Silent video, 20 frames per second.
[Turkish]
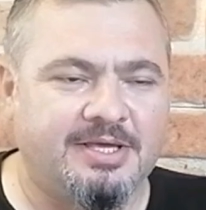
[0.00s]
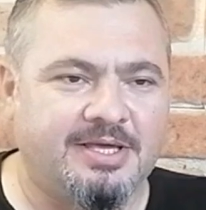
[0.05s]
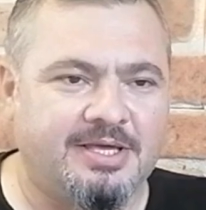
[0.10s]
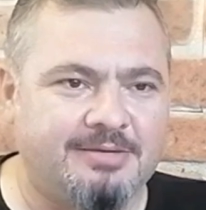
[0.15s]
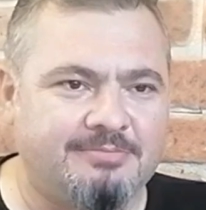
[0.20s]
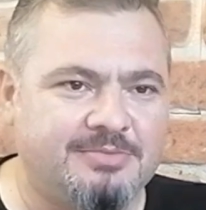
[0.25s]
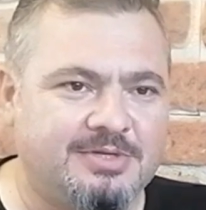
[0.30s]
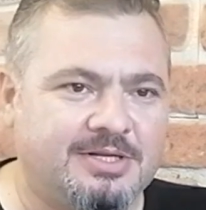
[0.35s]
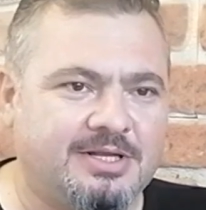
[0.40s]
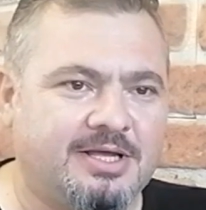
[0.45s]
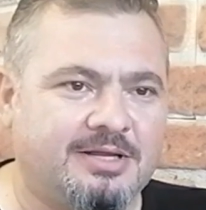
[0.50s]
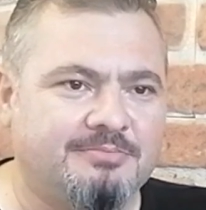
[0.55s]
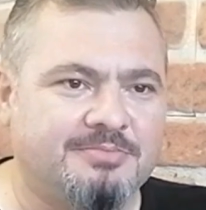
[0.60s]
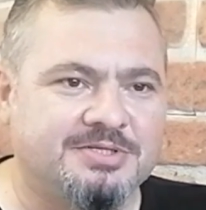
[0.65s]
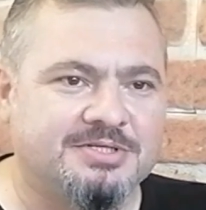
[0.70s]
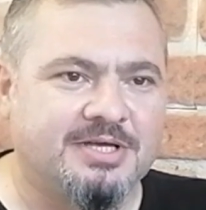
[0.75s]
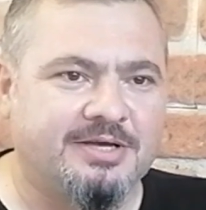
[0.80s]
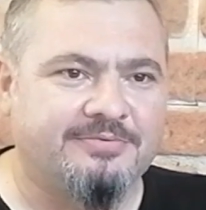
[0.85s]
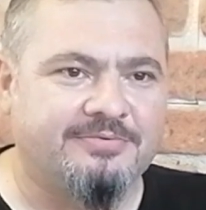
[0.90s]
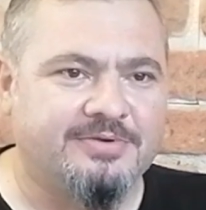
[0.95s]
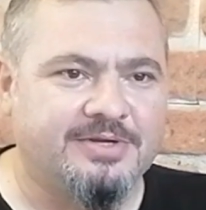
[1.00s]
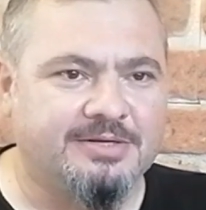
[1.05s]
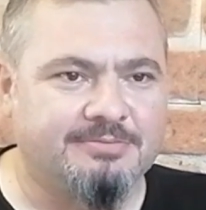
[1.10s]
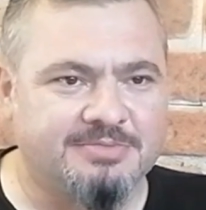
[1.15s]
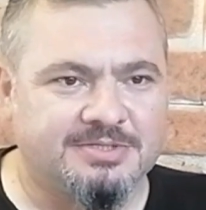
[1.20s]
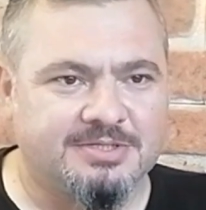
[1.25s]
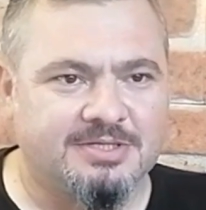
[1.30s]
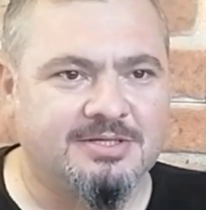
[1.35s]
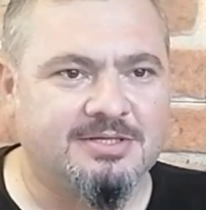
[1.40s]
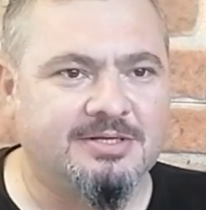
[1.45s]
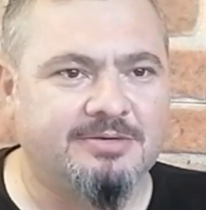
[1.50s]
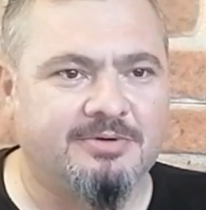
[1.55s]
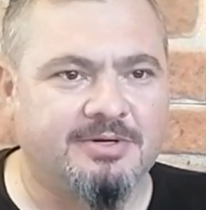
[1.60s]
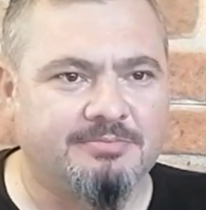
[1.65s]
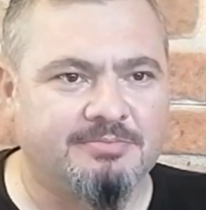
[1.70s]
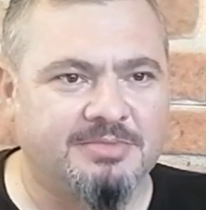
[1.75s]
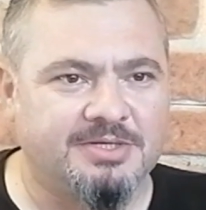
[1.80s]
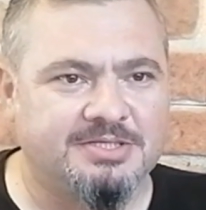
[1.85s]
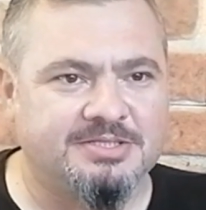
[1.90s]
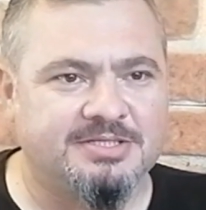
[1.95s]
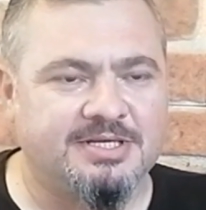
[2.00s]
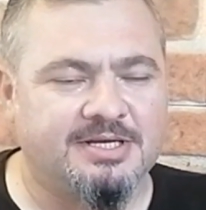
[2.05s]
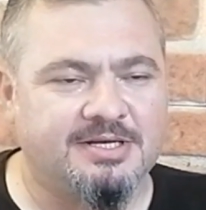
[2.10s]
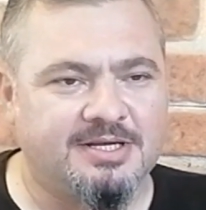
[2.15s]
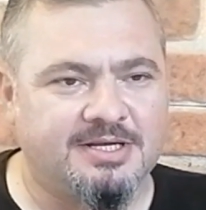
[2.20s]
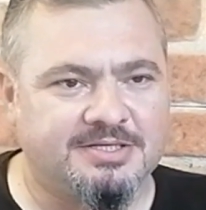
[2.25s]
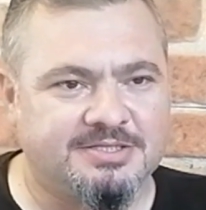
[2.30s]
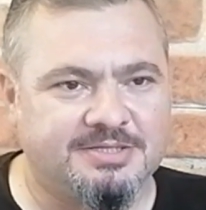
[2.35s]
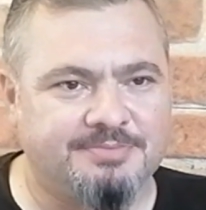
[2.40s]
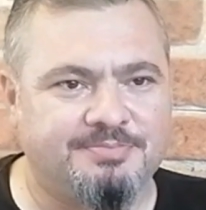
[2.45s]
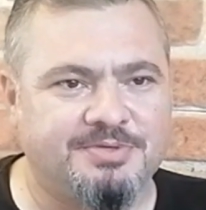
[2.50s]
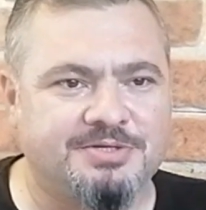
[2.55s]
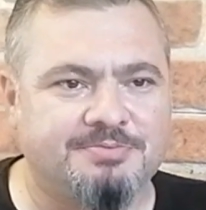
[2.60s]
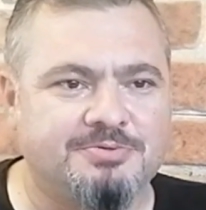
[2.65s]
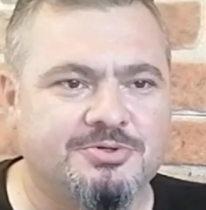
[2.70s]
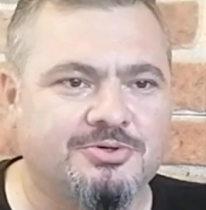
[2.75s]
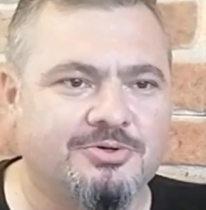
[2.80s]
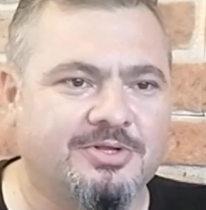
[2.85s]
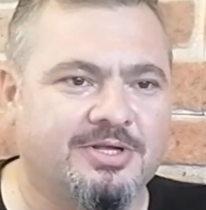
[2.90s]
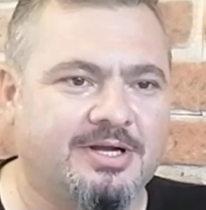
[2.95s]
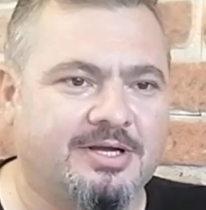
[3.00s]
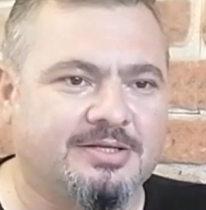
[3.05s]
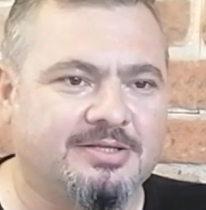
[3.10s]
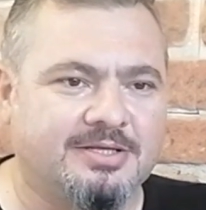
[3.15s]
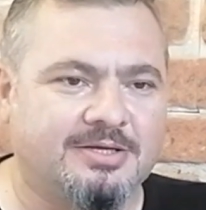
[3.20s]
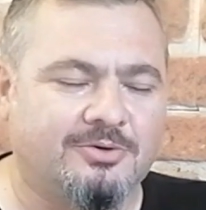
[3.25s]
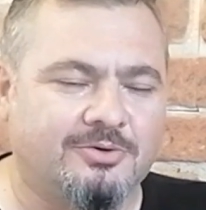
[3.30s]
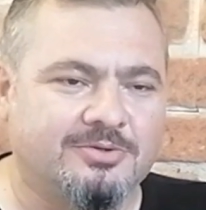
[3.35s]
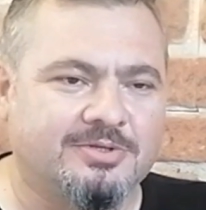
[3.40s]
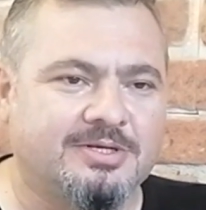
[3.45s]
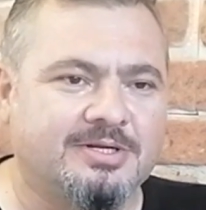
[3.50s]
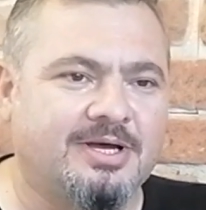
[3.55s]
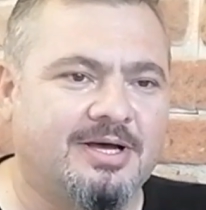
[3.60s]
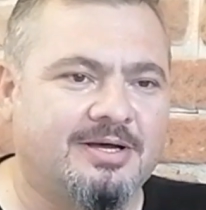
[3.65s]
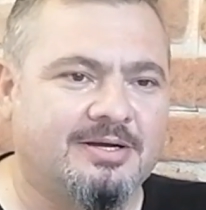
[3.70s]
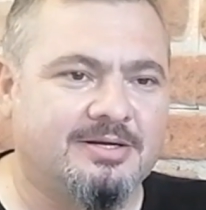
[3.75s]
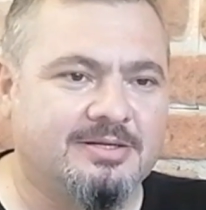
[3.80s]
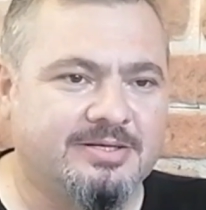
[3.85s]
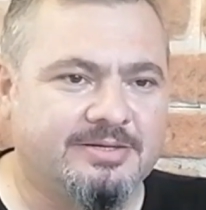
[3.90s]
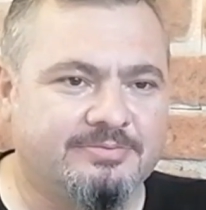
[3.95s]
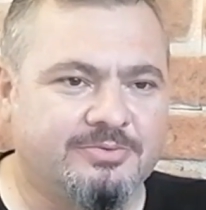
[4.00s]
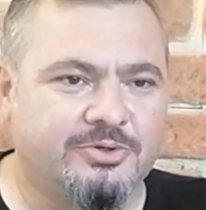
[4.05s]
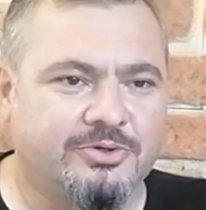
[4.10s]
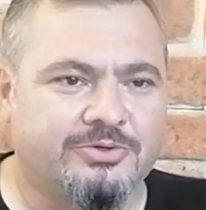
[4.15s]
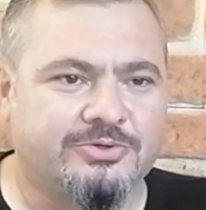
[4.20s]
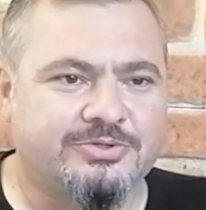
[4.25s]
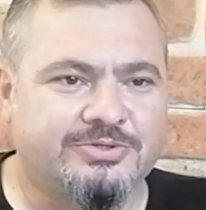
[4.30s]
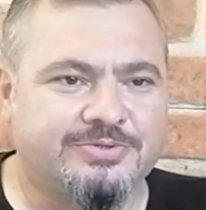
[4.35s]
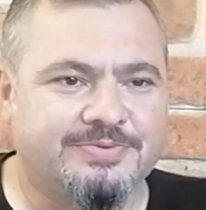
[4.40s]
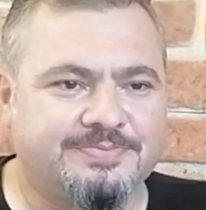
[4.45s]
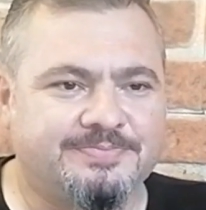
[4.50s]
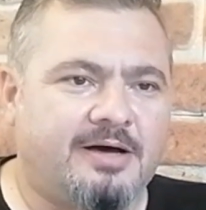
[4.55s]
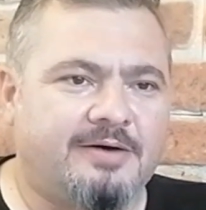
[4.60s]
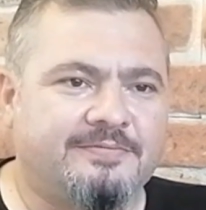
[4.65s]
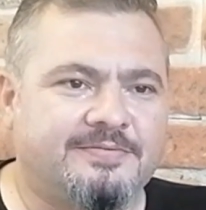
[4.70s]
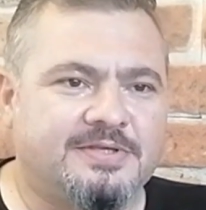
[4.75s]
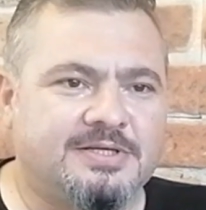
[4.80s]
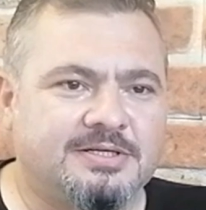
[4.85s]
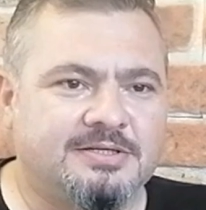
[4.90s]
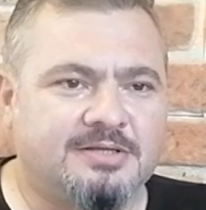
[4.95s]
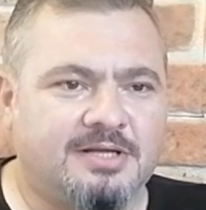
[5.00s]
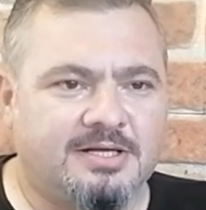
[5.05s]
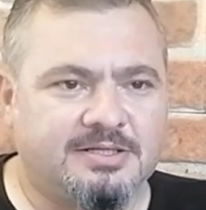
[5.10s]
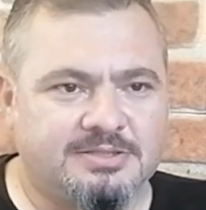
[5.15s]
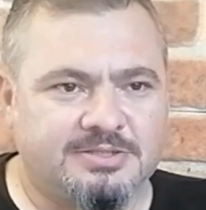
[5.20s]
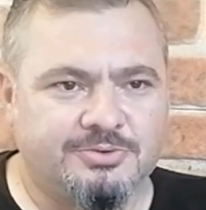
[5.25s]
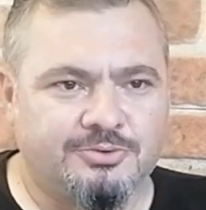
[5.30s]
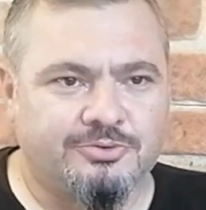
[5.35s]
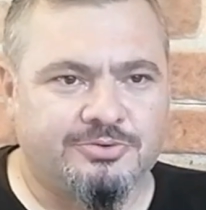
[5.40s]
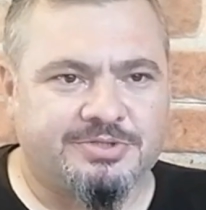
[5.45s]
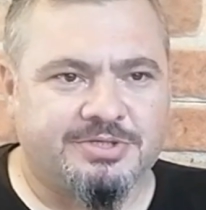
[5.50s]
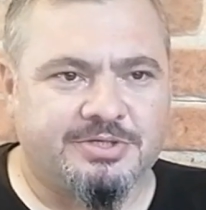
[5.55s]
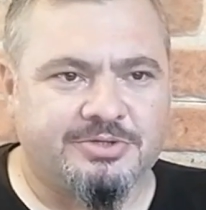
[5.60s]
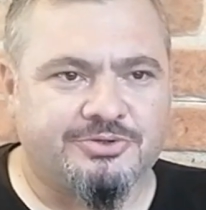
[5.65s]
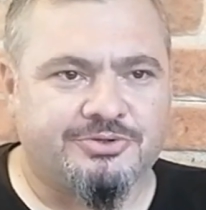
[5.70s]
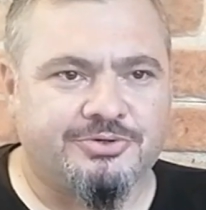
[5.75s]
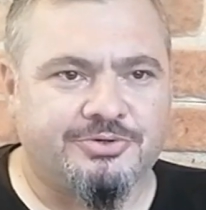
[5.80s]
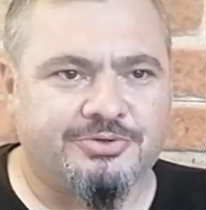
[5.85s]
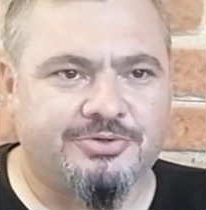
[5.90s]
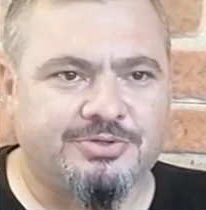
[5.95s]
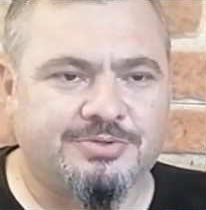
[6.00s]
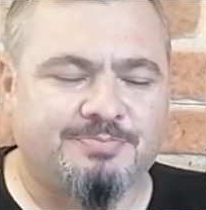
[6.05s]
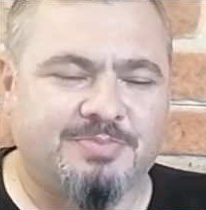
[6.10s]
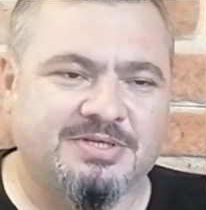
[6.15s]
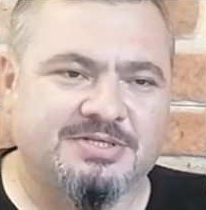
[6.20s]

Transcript: hem dileyen misafirlerimiz tadına bakmak isterlerse pişmiş olarak da onları ağırlayabiliyoruz. Haftanın 6 günü çalışıyoruz.